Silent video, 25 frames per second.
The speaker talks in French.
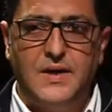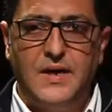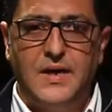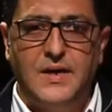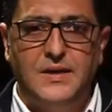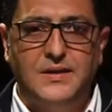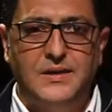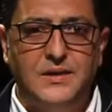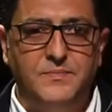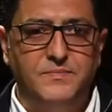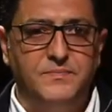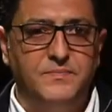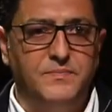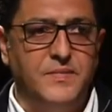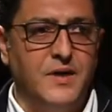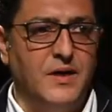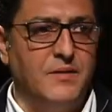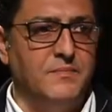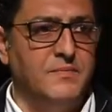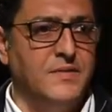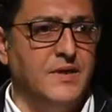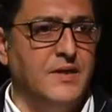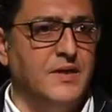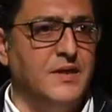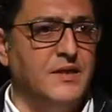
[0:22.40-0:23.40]
un des
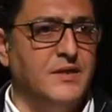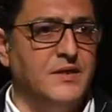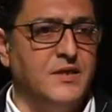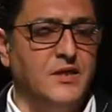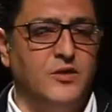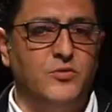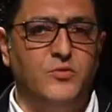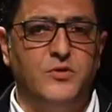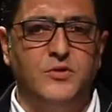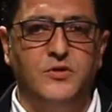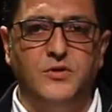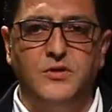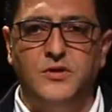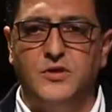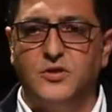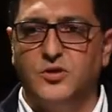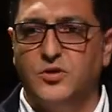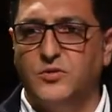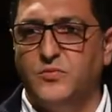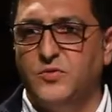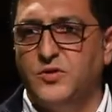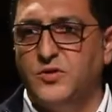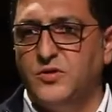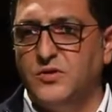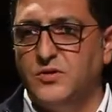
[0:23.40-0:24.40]
parmi les circuits de
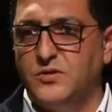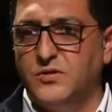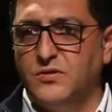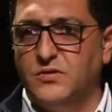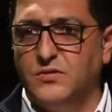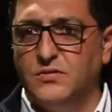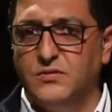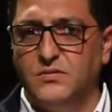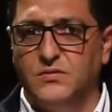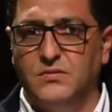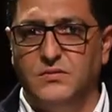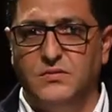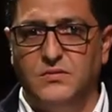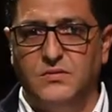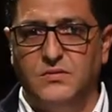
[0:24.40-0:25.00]
distribution